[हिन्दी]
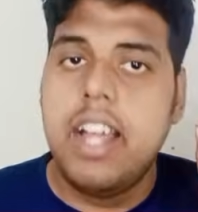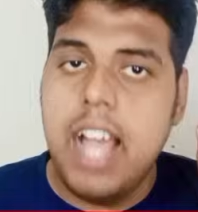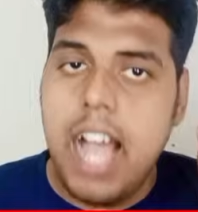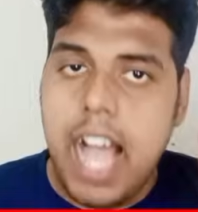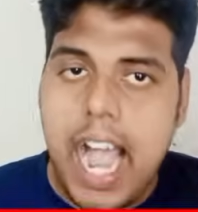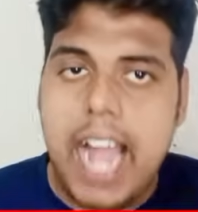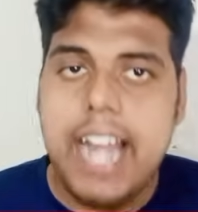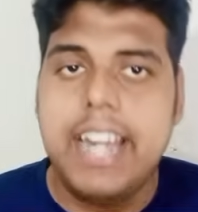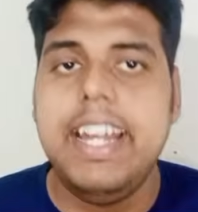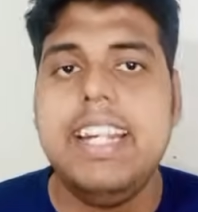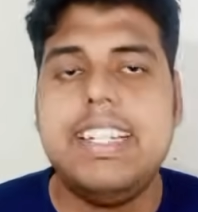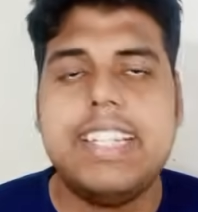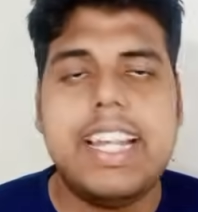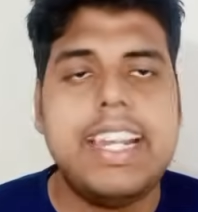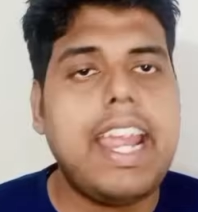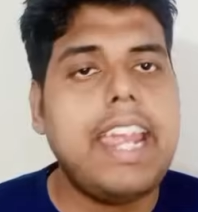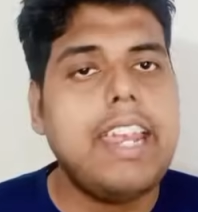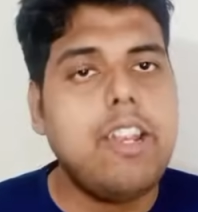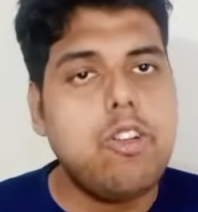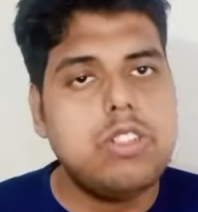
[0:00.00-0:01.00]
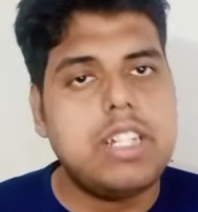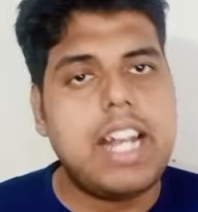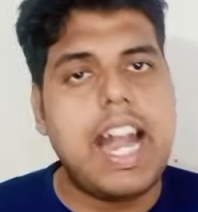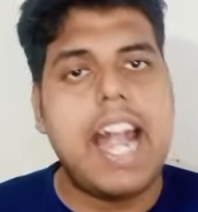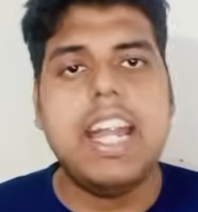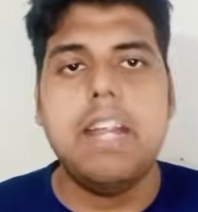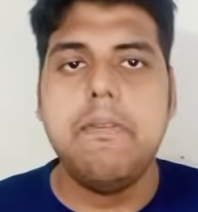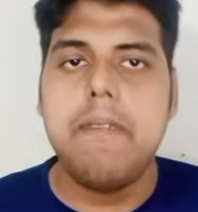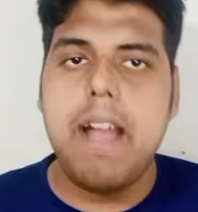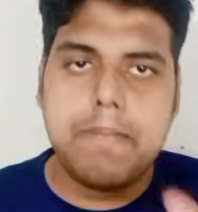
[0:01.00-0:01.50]
आईडी चाहिए यूजर
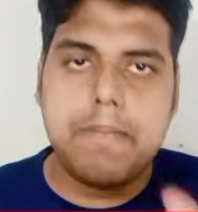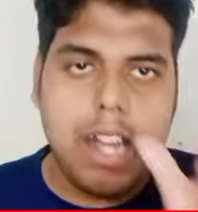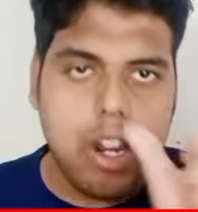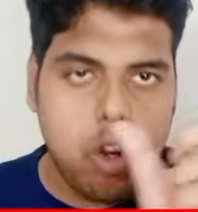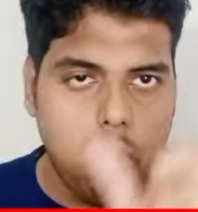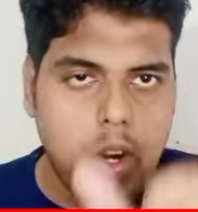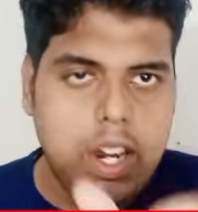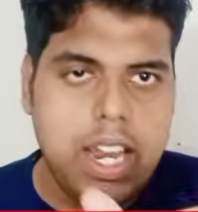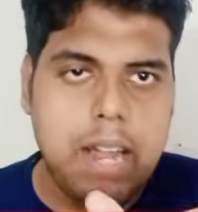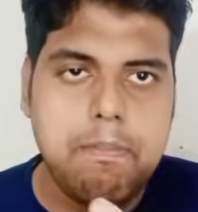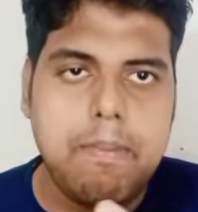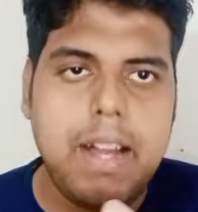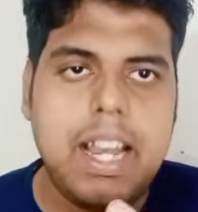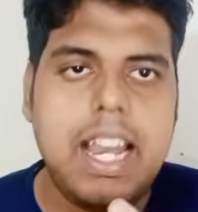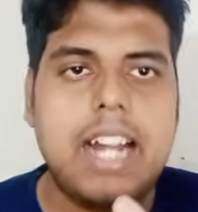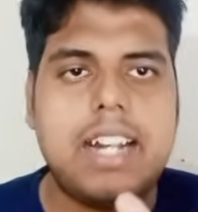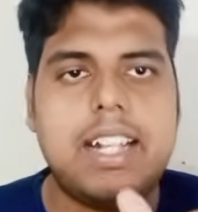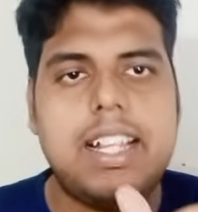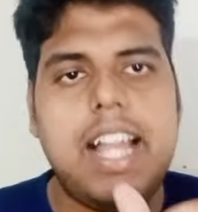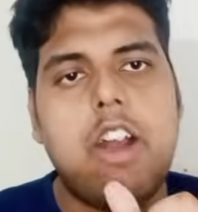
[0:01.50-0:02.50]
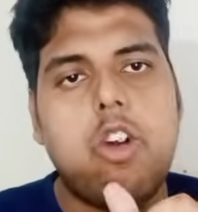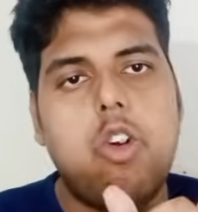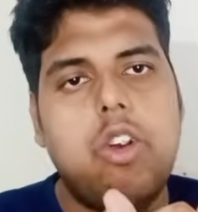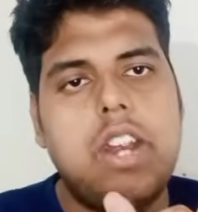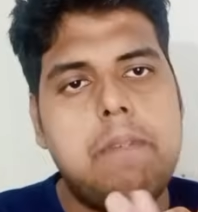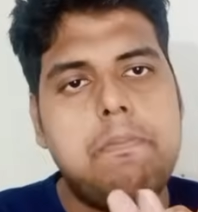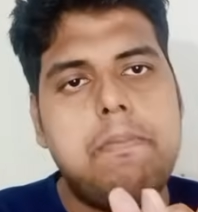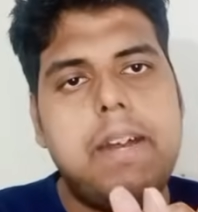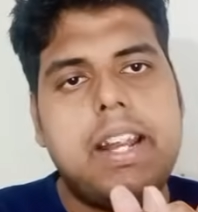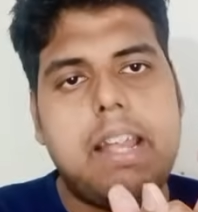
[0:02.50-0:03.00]
आईडी में आपका रोल नंबर लगता है रोल
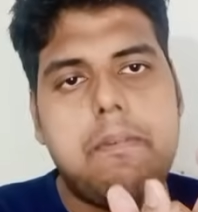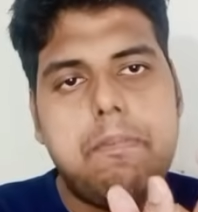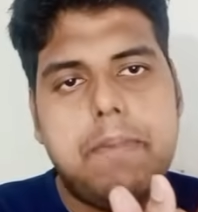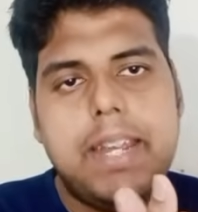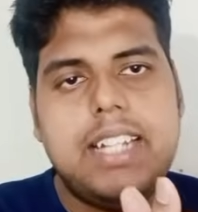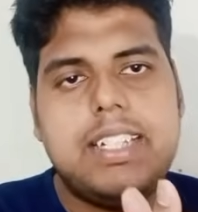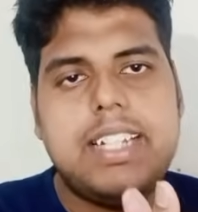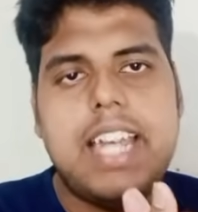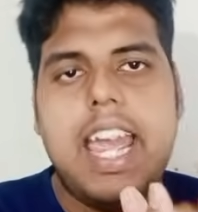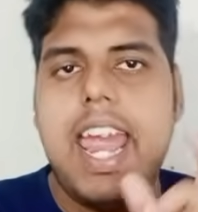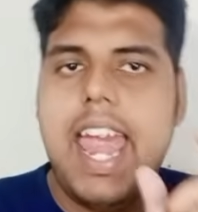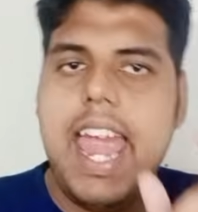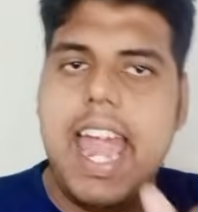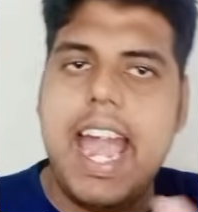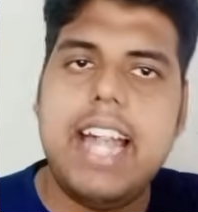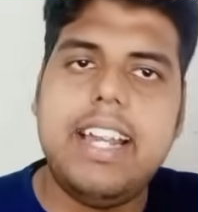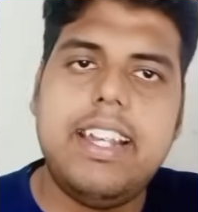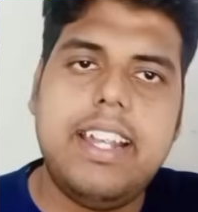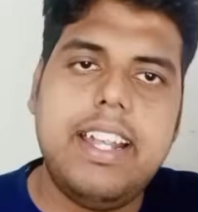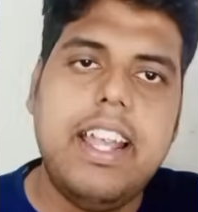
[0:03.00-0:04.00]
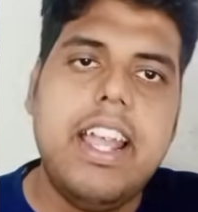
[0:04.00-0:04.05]
नंबर के पीछे एड